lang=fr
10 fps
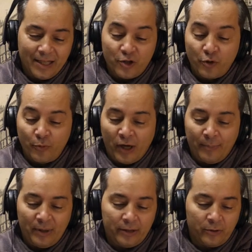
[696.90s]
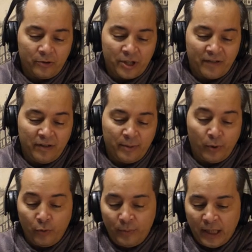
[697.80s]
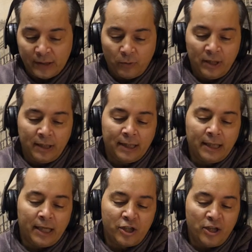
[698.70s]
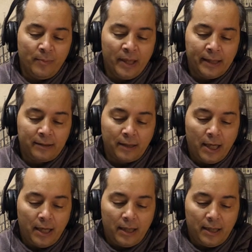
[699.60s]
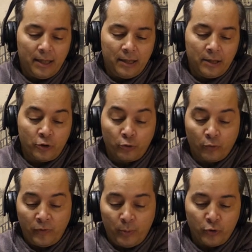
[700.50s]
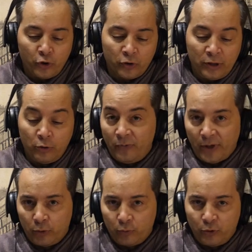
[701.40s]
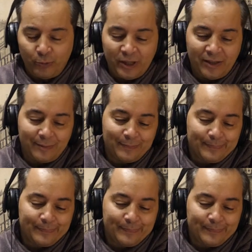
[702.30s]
je me rappelais que j'avais promis à Swann d'écrire à Gilberte et je trouvais plus gentil de le faire tout de suite.